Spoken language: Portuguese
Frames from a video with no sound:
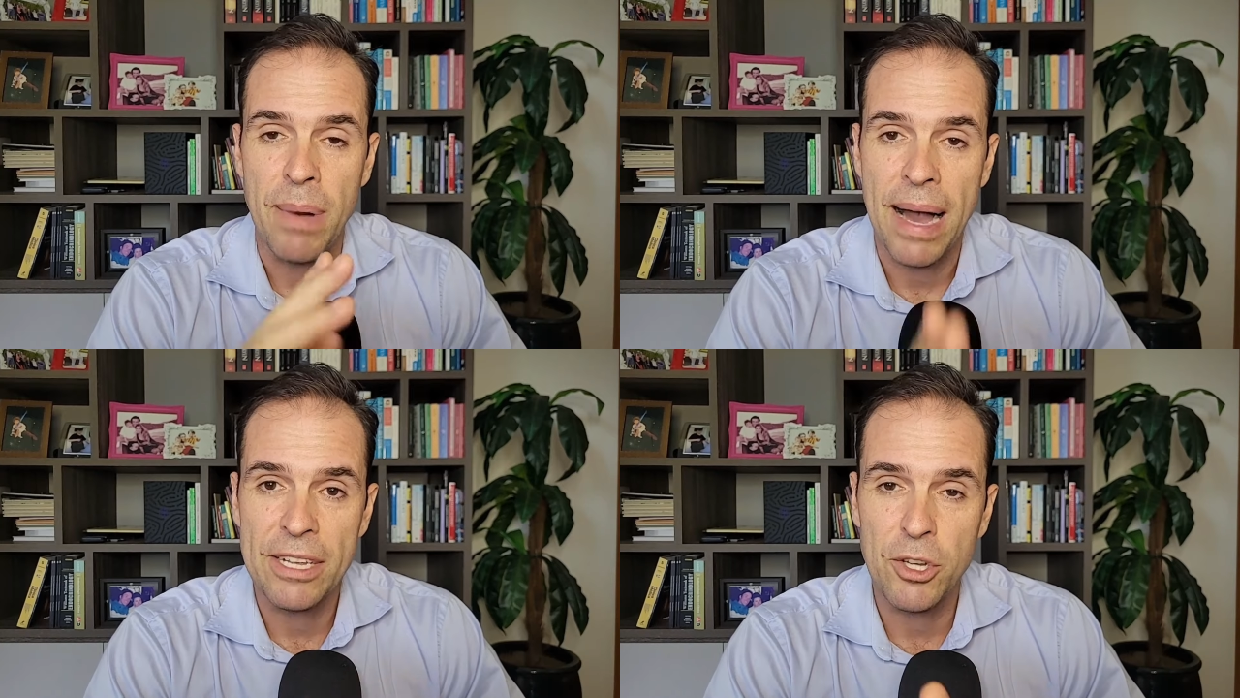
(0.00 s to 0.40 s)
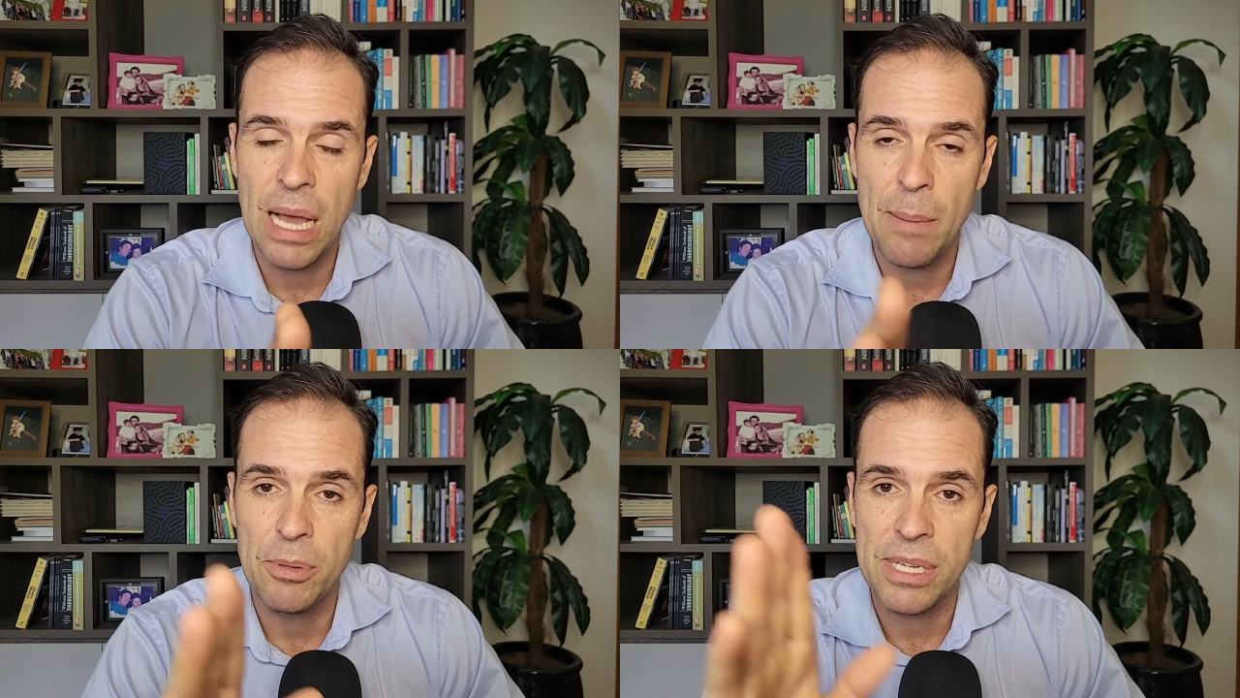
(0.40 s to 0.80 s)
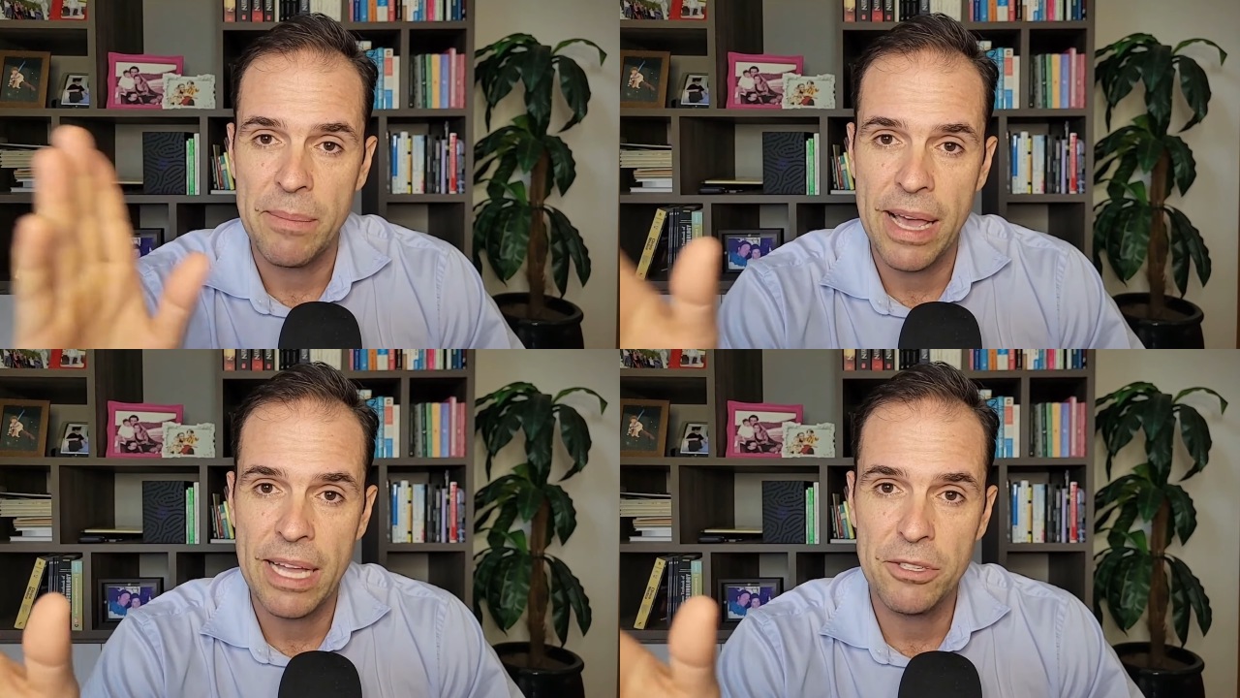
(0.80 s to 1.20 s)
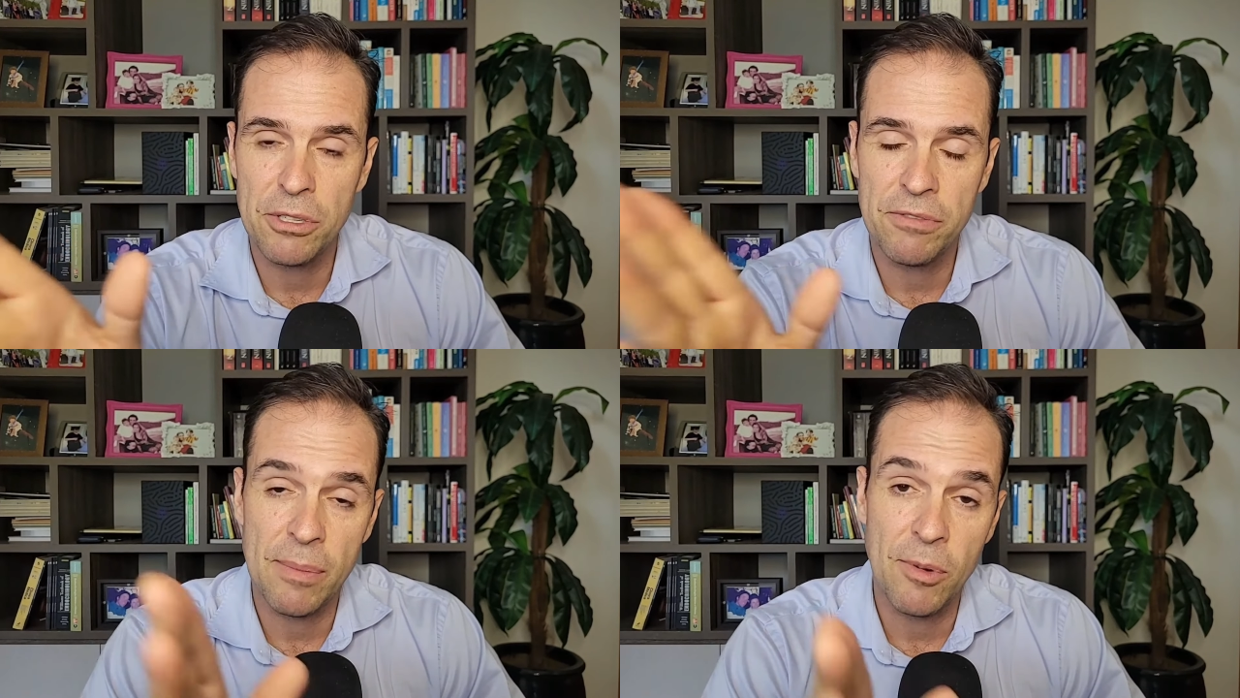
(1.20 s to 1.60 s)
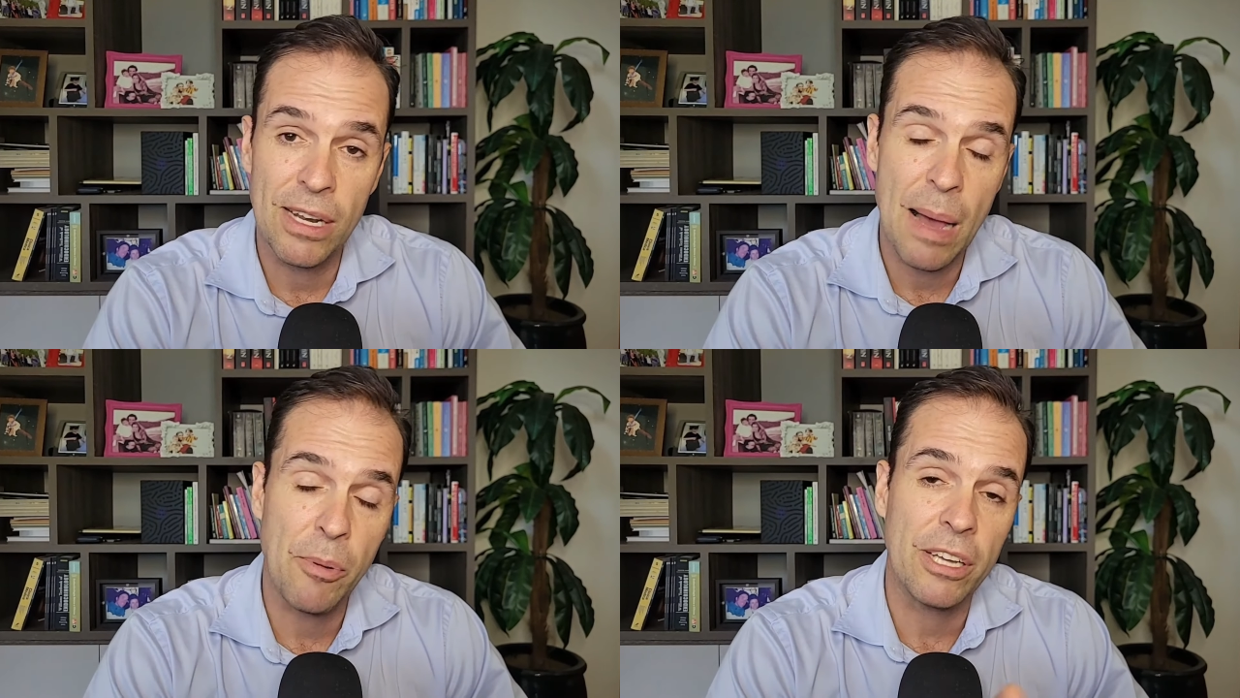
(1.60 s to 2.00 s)
Para de olhar para os remédios, vamos
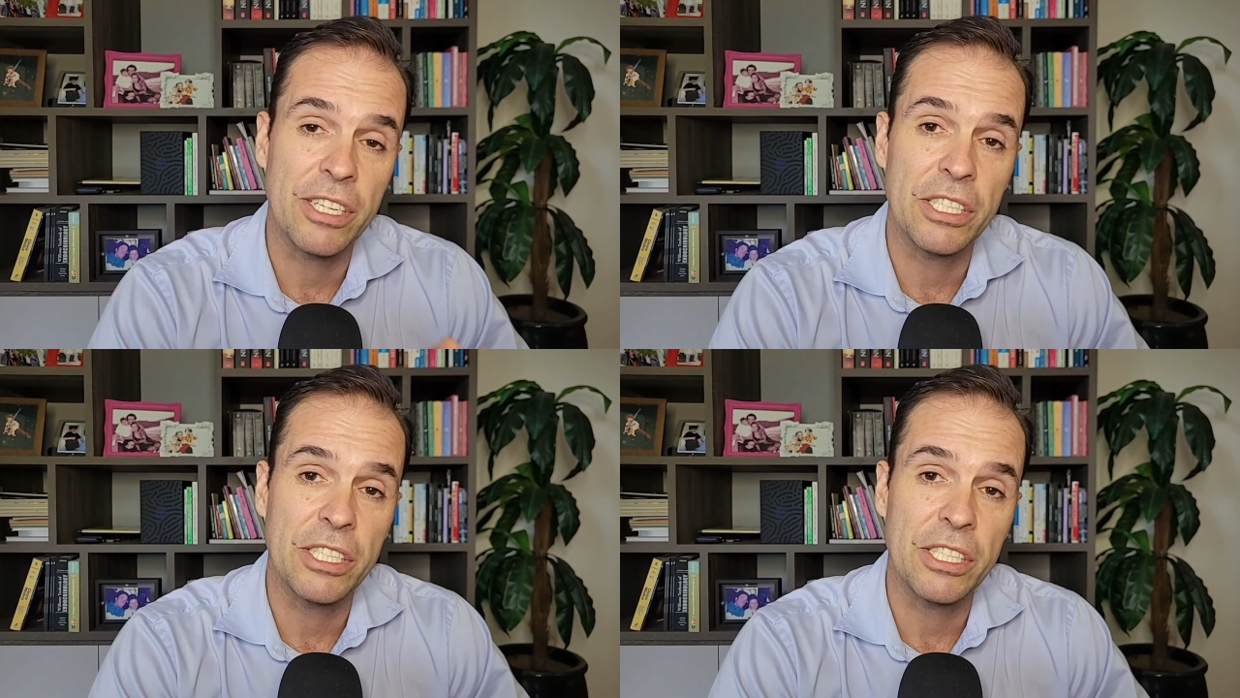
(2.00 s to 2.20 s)
olhar para o que a